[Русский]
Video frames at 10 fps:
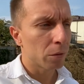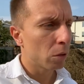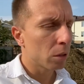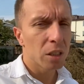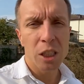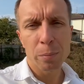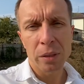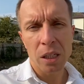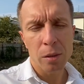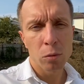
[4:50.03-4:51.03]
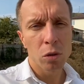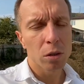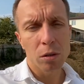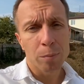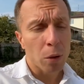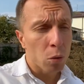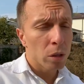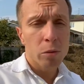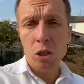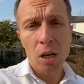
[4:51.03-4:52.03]
но ну, это 10-15 минут
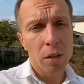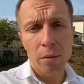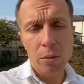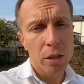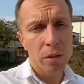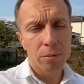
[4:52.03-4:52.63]
спокойным шагом вообще,